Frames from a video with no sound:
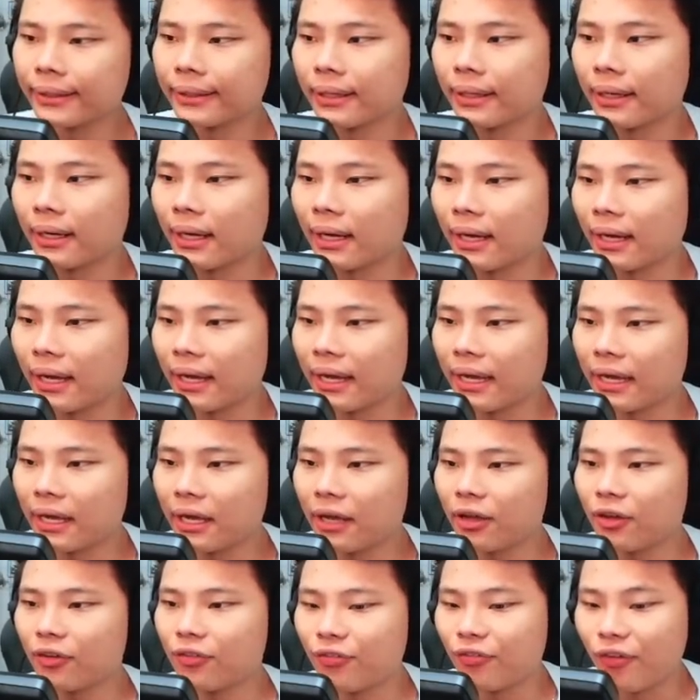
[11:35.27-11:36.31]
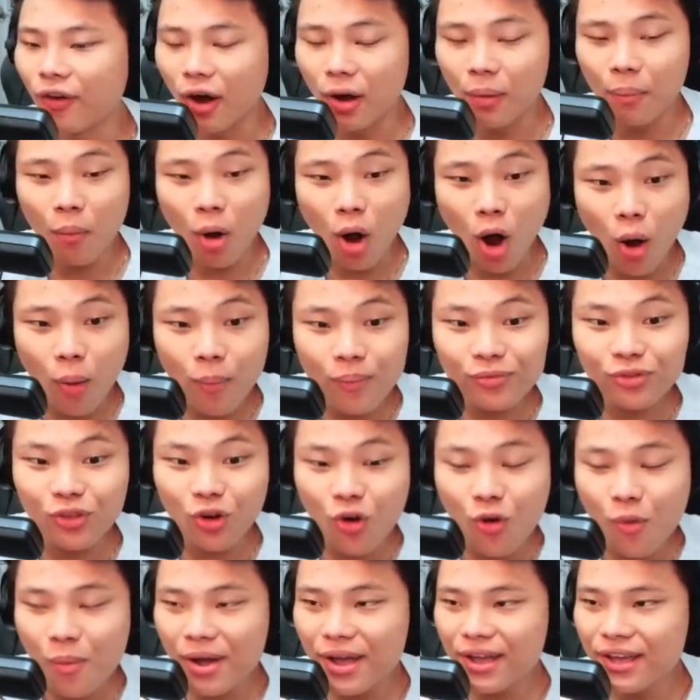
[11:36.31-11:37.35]
Đấy, phần bốn to
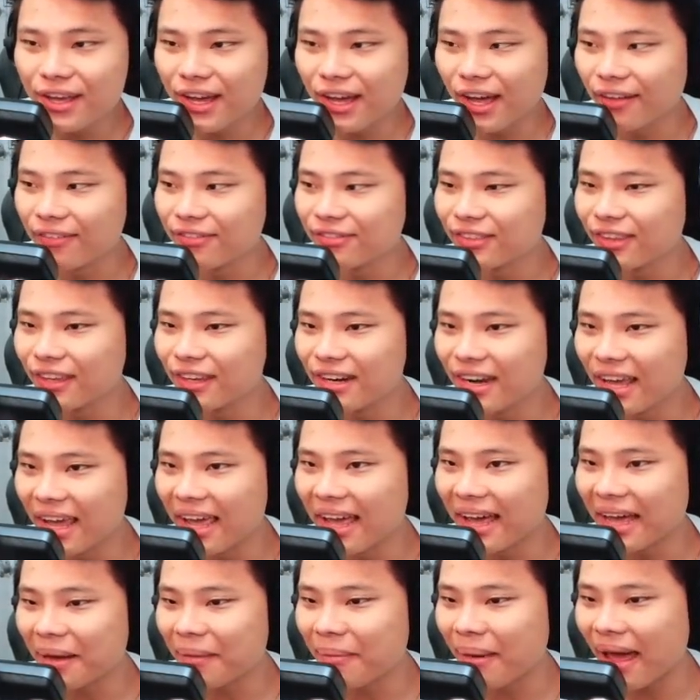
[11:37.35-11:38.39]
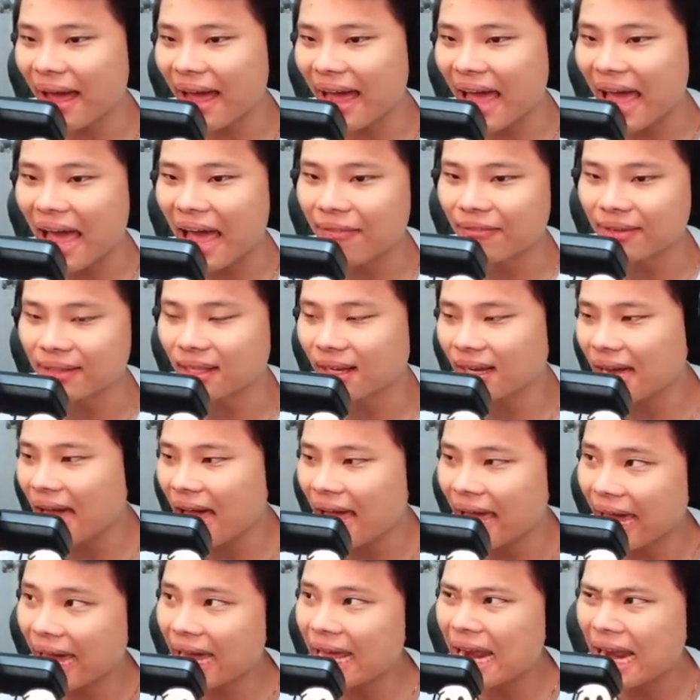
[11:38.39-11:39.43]
be continue các bạn à. Và thật ra
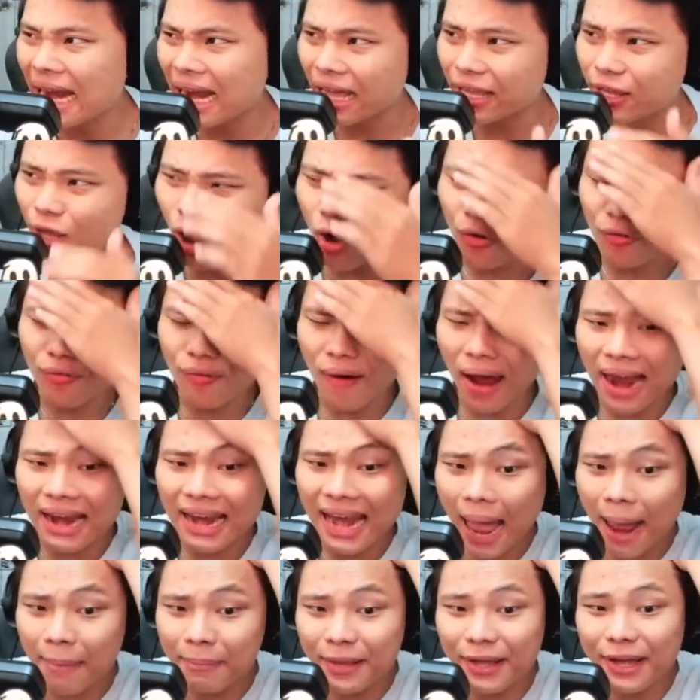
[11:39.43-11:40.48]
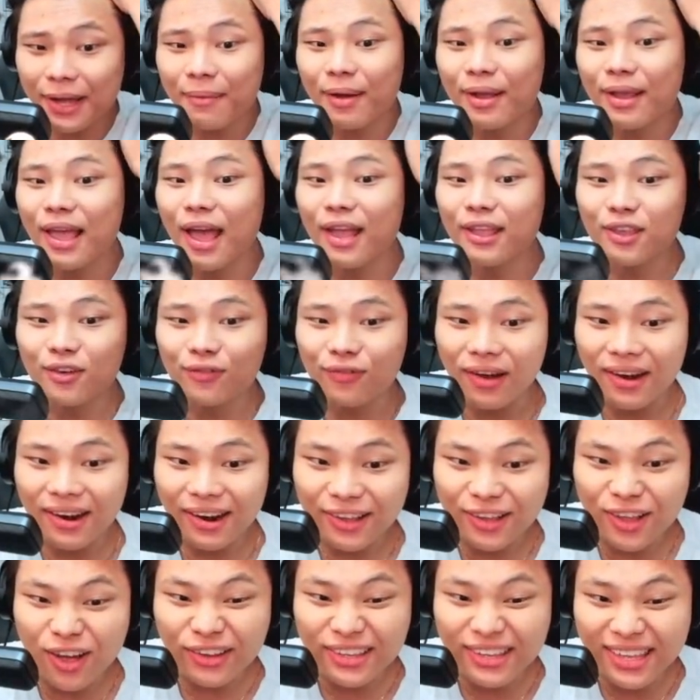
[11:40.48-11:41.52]
thì cái này là do fan làm nha các bạn nha, chứ không phải là
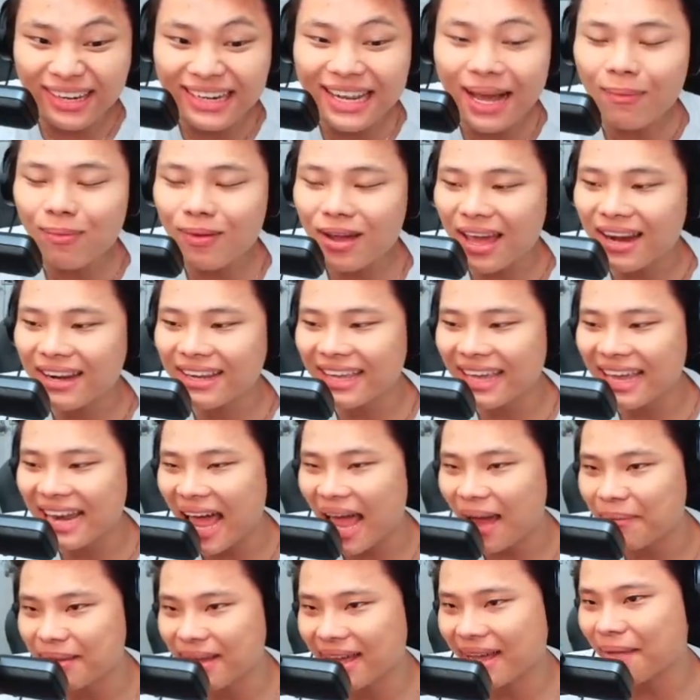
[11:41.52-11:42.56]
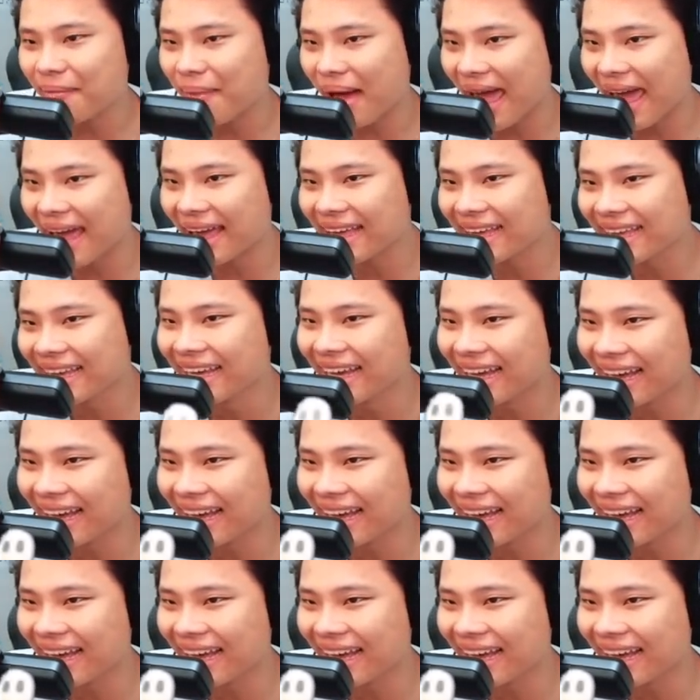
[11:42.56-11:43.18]
do chính gốc cái anh kia làm nha các bạn.